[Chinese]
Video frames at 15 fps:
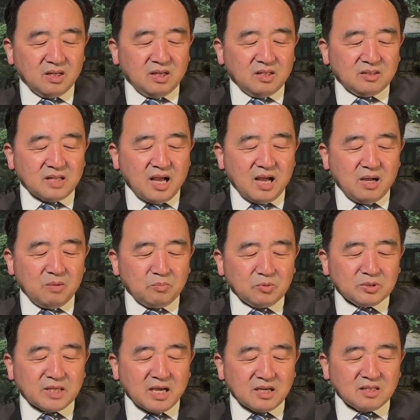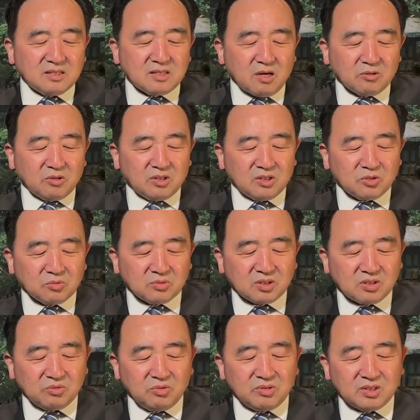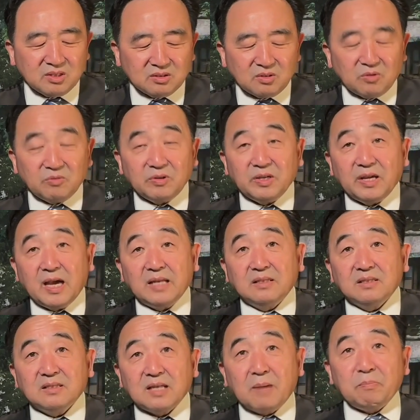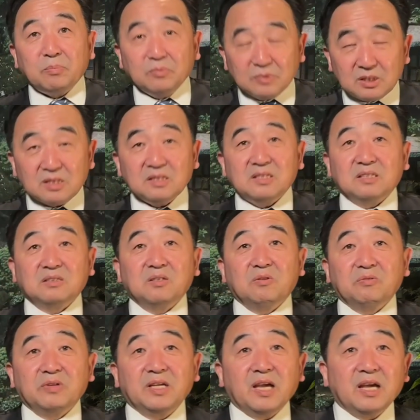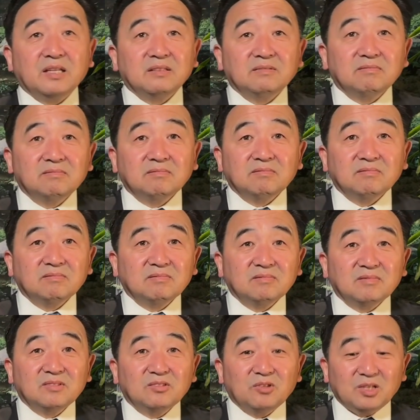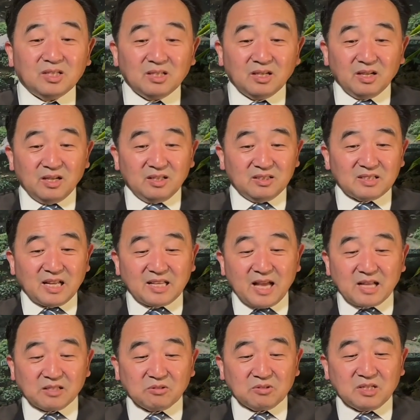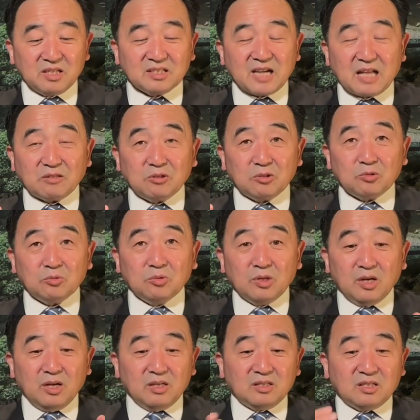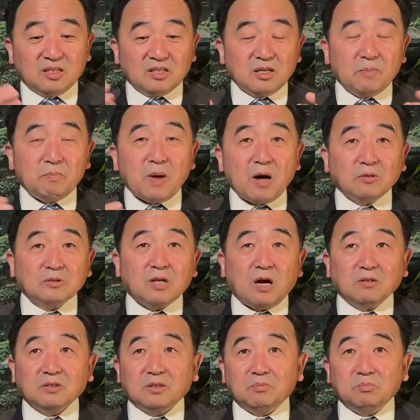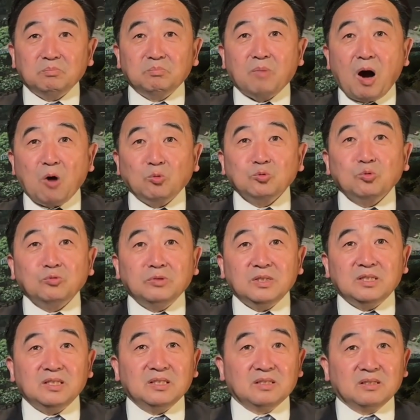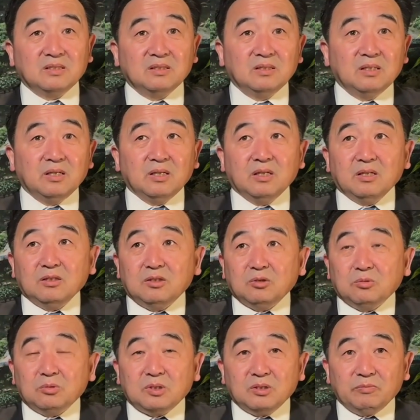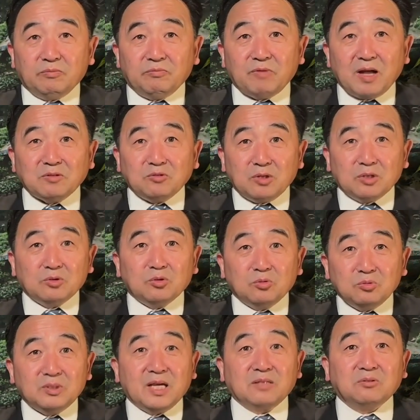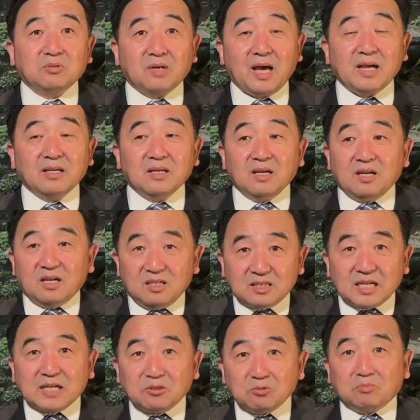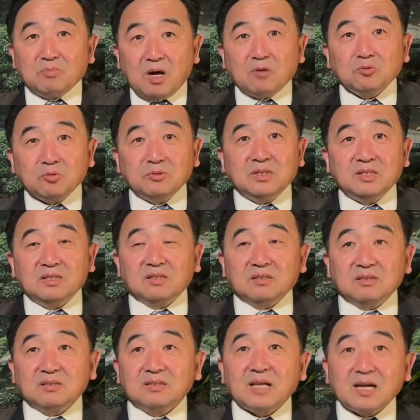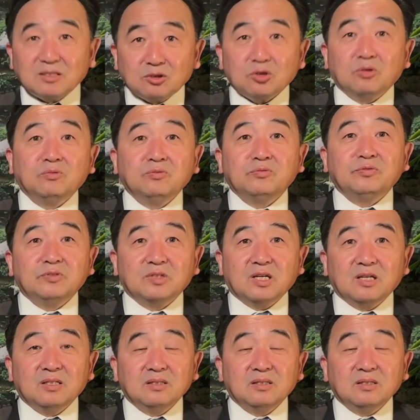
那目前很少有儿童死于行走肺炎，它不是行走肺炎，所以大家就可以感觉出整个报道的矛盾性，就是完全凸显出来。而这种矛盾性在重复着